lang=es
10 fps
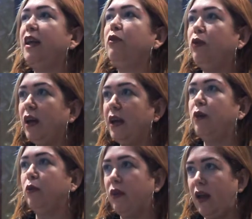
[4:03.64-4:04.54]
y a estudiar y a
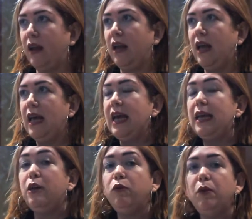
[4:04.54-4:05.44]
estudiar.
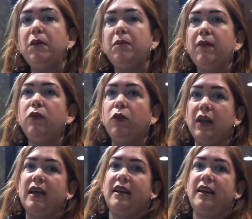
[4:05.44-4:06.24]
Y uno de mis mentores,